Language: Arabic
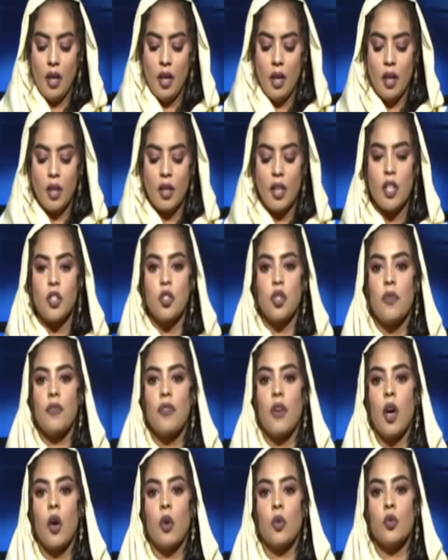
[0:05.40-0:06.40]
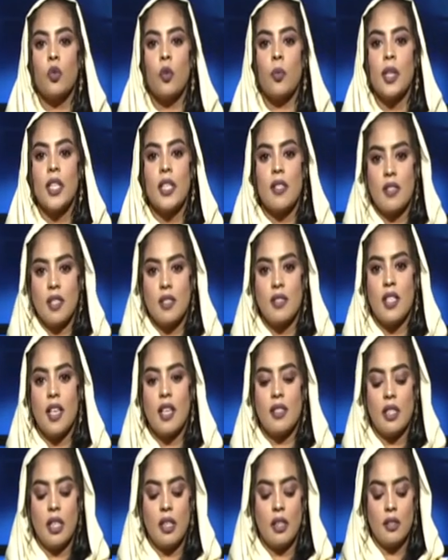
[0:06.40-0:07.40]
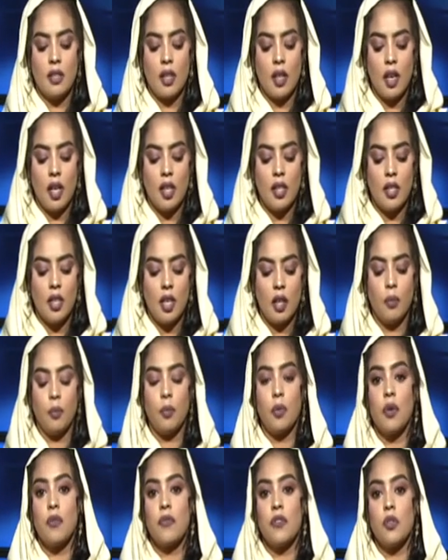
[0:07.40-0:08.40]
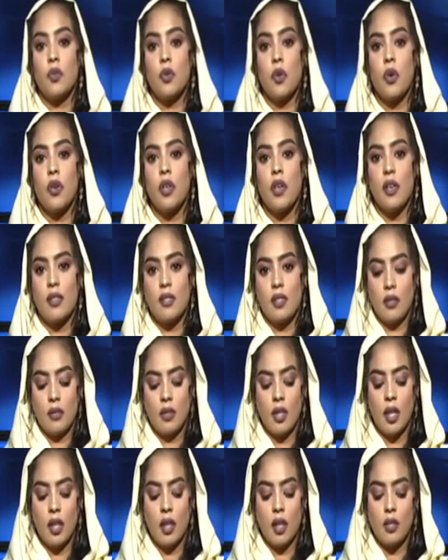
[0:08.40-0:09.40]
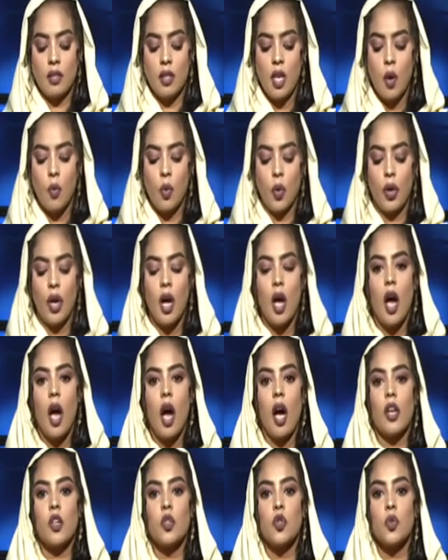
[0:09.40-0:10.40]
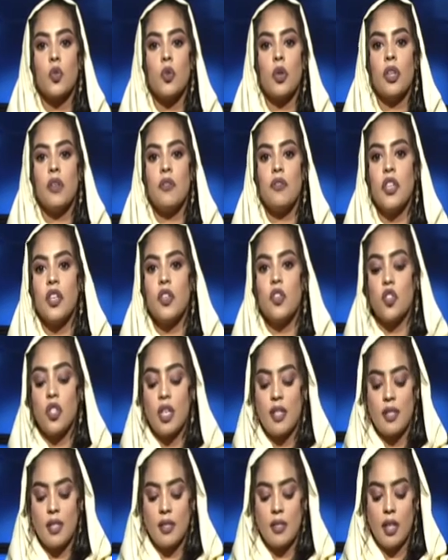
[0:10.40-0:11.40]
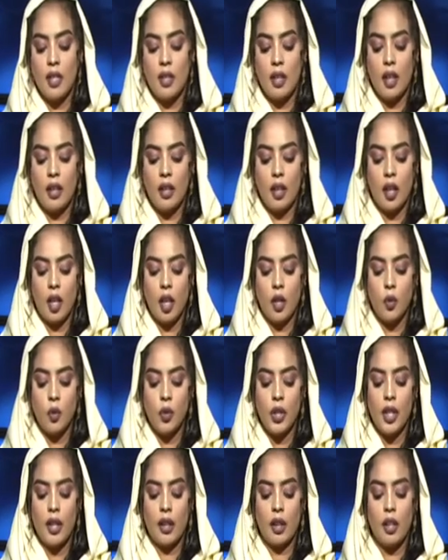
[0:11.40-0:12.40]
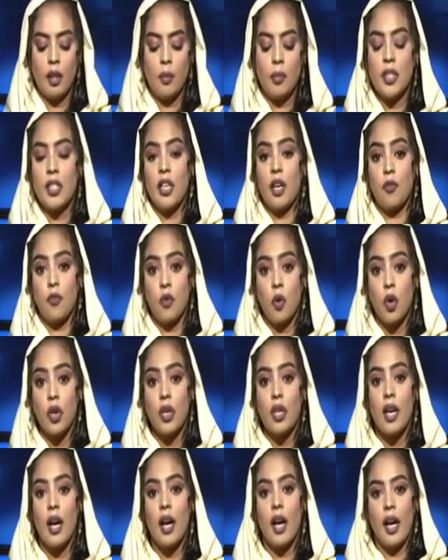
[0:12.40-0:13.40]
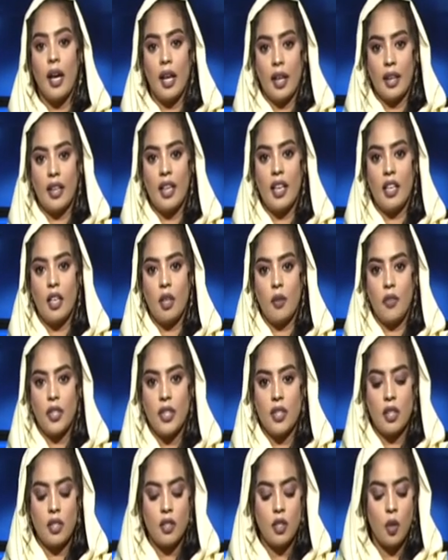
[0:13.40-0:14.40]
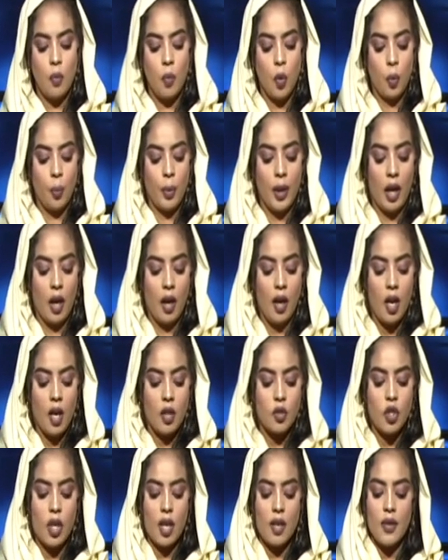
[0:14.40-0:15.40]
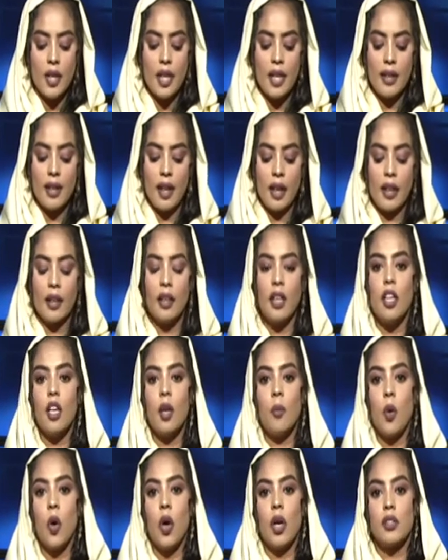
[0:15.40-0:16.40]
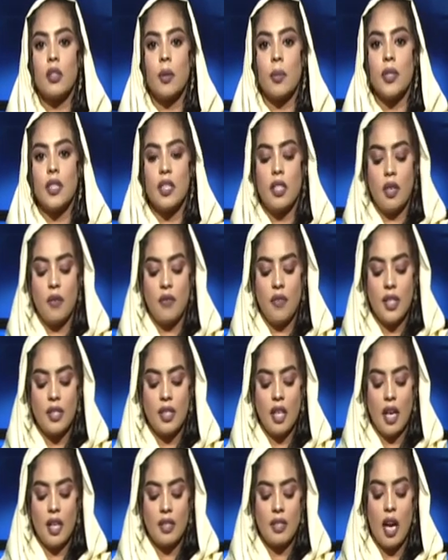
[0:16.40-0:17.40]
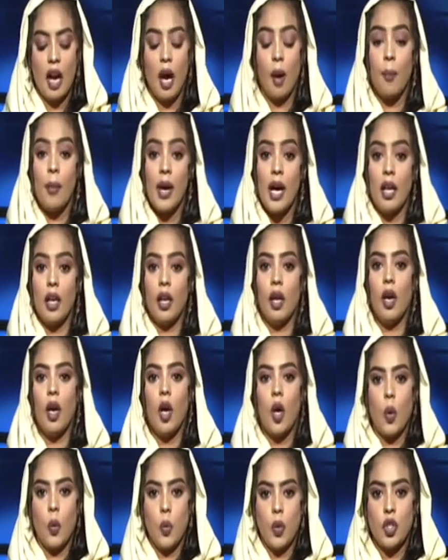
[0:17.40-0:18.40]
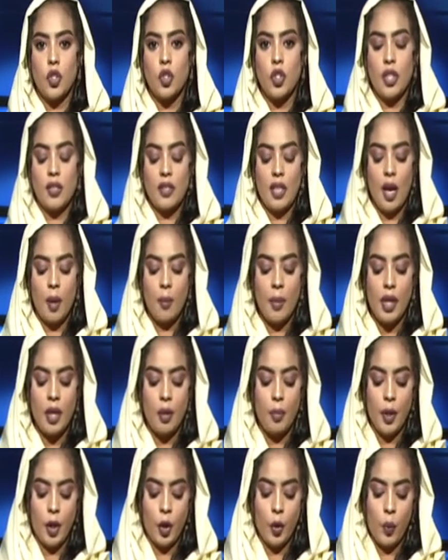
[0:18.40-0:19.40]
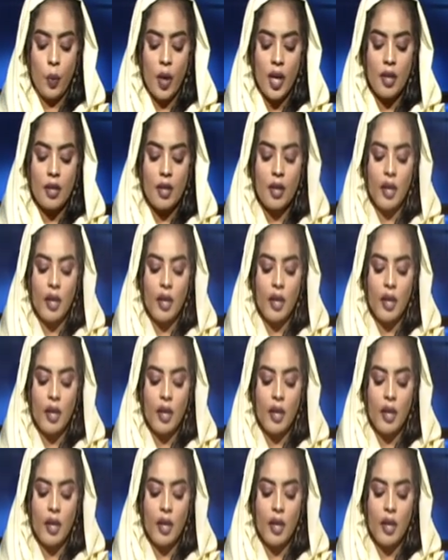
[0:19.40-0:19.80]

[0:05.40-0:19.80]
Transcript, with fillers: كشف عضو مجلس السيادة الانتقالية البروفيسور صديق تاور عن الشروع في إجازتنا لقانون إقليم دارفور خلال الفترة المقبلة جاء ذلك خلال مخاطبته فاتحة أعمال ورشة عمل بعنوان